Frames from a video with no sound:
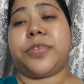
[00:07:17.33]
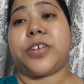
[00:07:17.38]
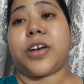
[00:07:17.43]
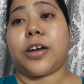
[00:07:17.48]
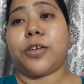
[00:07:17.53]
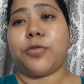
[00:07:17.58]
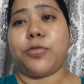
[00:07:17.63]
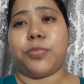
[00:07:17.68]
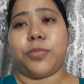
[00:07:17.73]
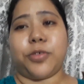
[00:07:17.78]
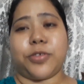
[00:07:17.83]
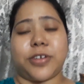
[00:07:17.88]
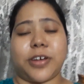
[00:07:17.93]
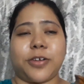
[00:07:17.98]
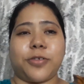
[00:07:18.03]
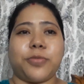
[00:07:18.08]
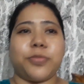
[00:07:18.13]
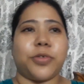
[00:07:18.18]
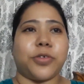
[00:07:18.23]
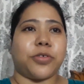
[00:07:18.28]
চাল কুমড়ো
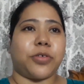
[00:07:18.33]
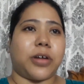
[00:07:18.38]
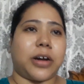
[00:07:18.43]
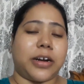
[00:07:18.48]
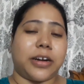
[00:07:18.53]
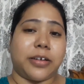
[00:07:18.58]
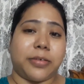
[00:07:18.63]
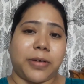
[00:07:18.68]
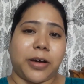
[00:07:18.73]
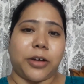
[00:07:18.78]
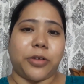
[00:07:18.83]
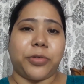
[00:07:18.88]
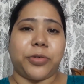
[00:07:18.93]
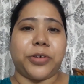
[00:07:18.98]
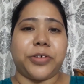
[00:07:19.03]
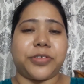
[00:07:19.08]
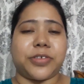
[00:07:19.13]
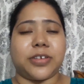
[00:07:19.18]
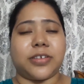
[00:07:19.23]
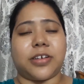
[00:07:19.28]
চাল কুমড়ো তরকারিটা ভালো
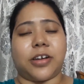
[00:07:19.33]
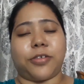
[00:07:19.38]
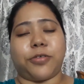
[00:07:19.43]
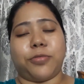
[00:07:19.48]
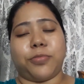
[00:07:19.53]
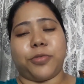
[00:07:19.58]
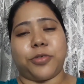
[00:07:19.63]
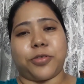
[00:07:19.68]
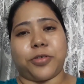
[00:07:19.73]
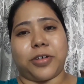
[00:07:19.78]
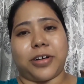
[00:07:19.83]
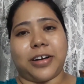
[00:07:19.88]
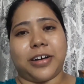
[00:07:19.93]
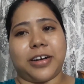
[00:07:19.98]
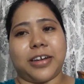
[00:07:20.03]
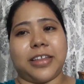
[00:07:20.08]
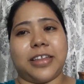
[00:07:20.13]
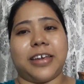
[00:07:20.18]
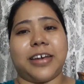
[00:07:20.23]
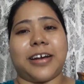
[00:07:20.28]
হয়েছে চাল কুমড়ো
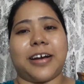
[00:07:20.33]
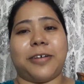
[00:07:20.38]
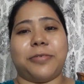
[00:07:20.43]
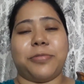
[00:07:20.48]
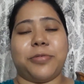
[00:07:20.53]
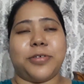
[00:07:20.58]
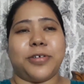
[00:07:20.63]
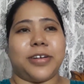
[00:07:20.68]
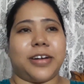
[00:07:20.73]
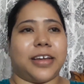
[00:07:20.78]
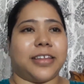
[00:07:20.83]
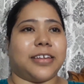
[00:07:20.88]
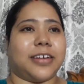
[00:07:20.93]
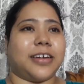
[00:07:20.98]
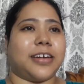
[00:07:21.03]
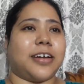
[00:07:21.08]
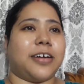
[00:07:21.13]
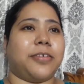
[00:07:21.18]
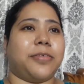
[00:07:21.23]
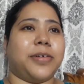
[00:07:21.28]
তরকারিটা দিয়ে খাবো
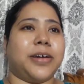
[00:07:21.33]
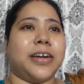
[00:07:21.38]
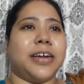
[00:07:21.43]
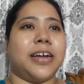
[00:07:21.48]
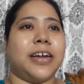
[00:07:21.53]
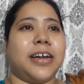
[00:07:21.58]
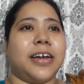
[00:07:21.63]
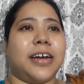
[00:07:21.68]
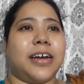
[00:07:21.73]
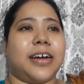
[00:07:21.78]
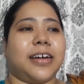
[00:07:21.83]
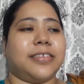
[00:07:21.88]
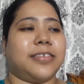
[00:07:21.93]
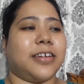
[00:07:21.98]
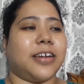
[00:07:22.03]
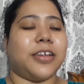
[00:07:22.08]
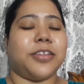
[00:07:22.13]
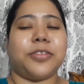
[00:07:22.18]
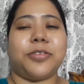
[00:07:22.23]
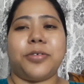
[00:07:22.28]
রাত্রে খাবার আর
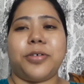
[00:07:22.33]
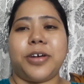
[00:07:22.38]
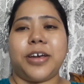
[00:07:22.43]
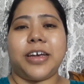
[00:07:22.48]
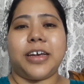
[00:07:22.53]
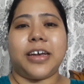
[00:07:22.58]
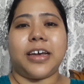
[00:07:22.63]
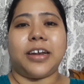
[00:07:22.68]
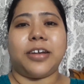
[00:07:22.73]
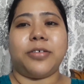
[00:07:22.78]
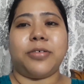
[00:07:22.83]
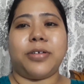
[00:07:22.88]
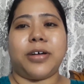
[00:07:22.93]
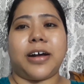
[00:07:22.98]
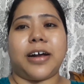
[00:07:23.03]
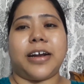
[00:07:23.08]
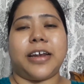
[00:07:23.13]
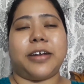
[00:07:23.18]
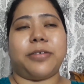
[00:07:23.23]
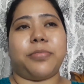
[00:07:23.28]
ছেলের তো হয়েই গেল
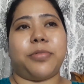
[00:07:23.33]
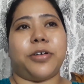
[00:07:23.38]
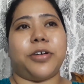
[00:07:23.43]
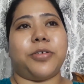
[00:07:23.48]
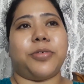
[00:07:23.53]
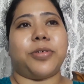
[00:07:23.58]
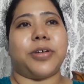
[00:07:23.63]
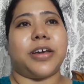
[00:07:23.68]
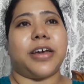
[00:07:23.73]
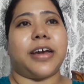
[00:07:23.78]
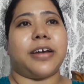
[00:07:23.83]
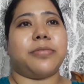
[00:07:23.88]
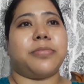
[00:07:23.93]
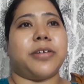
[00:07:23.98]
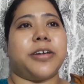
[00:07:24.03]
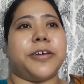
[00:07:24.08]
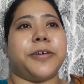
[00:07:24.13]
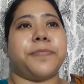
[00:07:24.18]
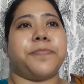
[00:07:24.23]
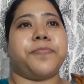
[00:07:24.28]
আর এরপরে ওকে
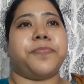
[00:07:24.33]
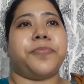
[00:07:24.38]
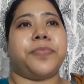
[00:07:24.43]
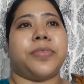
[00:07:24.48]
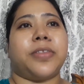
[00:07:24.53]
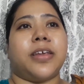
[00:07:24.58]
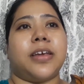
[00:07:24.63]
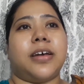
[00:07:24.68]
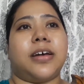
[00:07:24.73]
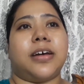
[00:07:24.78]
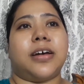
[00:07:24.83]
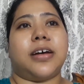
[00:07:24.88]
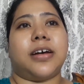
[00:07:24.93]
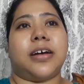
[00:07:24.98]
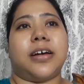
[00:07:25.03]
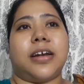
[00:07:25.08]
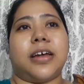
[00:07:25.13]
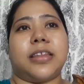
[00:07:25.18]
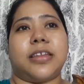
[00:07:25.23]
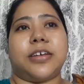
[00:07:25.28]
একবারে
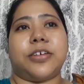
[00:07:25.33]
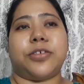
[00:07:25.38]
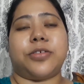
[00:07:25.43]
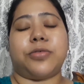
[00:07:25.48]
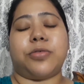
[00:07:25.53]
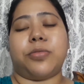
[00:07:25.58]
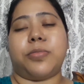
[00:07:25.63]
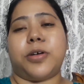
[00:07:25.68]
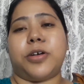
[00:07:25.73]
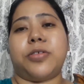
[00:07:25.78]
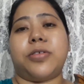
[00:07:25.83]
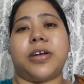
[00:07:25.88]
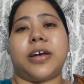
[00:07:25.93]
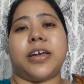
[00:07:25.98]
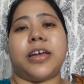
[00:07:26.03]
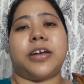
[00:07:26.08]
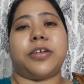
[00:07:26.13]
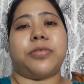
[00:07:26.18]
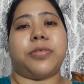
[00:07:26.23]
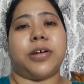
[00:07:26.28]
রাতে ঘুমানোর
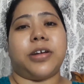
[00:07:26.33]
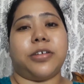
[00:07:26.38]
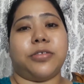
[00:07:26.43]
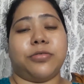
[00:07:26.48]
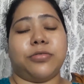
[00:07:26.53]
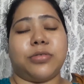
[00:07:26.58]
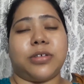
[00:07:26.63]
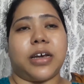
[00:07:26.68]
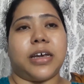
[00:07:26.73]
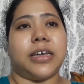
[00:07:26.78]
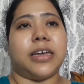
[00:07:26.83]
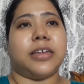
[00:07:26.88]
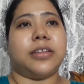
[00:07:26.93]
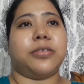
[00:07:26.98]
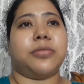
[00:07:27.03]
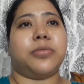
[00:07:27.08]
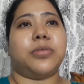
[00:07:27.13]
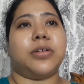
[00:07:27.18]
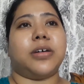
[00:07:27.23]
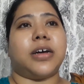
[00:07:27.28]
আগে একটুখানি দুধ খাইয়ে
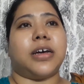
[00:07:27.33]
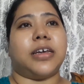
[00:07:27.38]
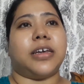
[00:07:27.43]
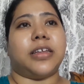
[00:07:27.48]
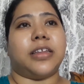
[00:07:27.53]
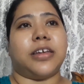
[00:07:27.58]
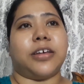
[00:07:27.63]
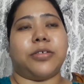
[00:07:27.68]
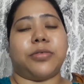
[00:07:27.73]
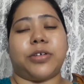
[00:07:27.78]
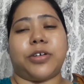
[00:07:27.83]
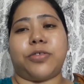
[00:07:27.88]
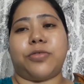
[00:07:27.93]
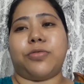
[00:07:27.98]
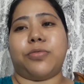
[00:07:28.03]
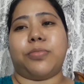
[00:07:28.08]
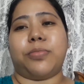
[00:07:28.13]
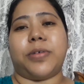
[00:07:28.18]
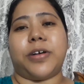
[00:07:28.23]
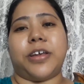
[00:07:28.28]
দেবো খাইয়ে দিয়ে ওকে
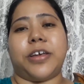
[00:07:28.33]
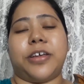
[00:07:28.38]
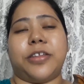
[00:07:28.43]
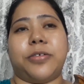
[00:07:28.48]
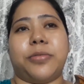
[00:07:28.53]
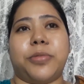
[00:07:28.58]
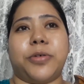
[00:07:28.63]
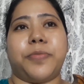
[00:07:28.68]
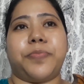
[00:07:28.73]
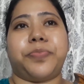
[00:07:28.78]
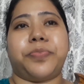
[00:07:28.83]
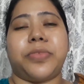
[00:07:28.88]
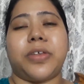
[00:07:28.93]
ঘুম পাড়িয়ে দেবো